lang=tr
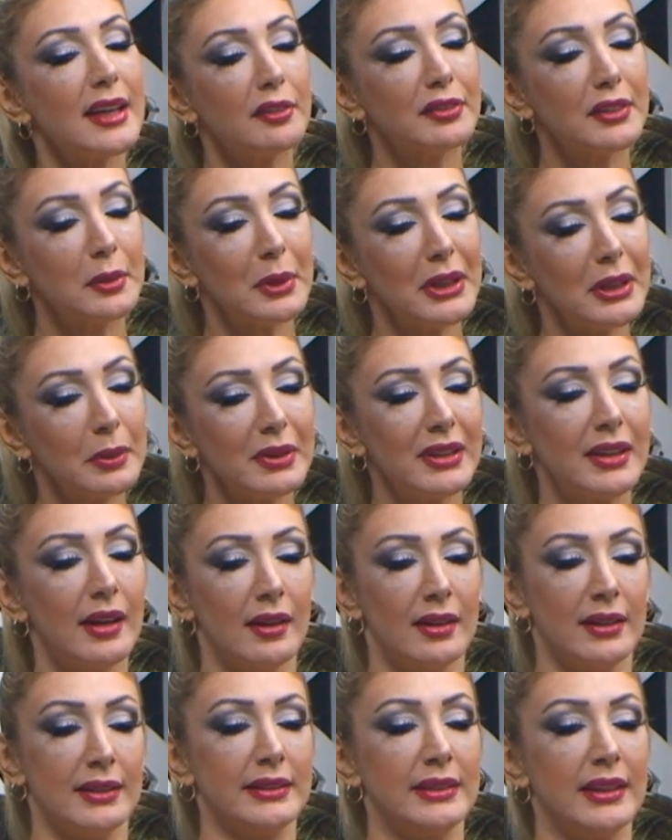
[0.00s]
hafta beni bir daha
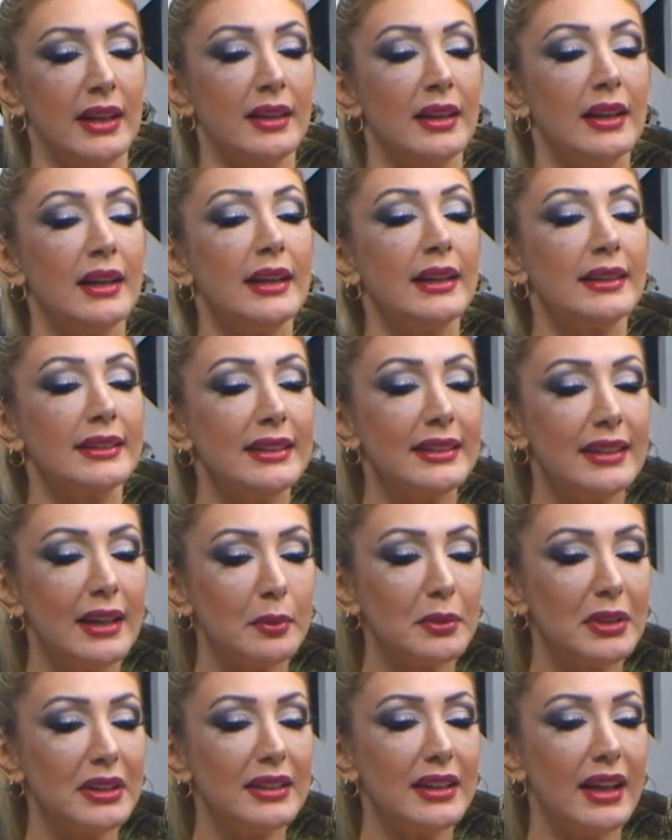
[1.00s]
aradılar. Didem
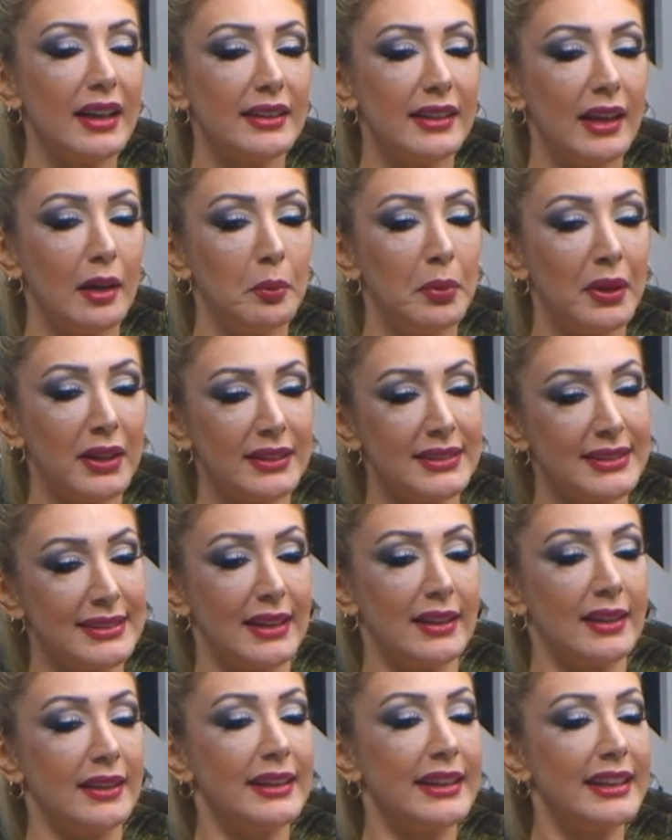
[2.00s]
dediler ya bak sen
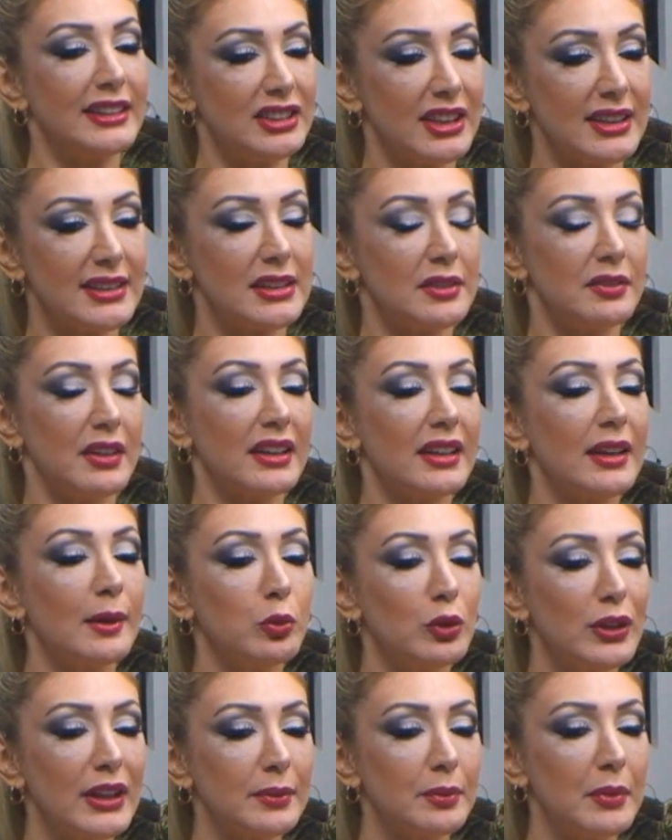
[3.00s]
hani geçen sefer
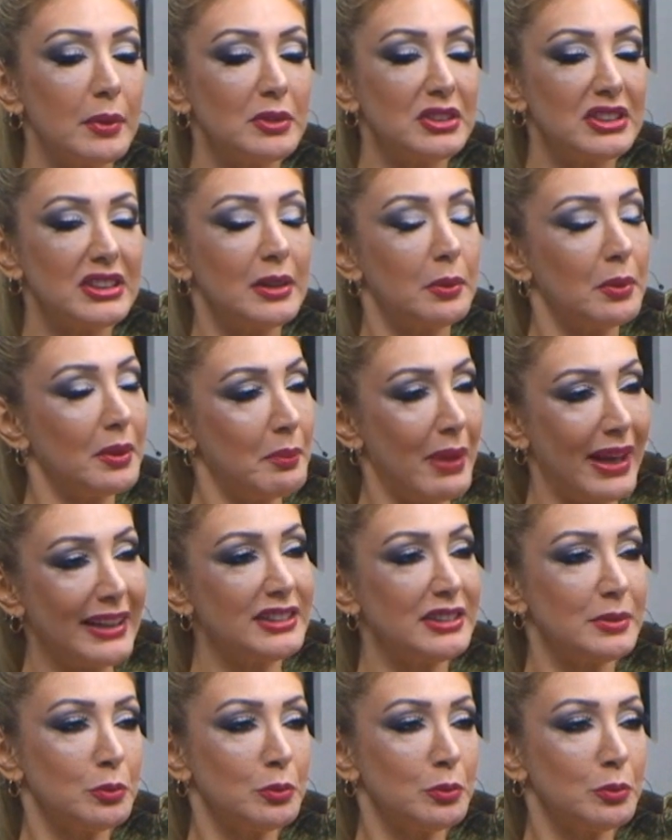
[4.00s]
kabul etmemiştin ama bence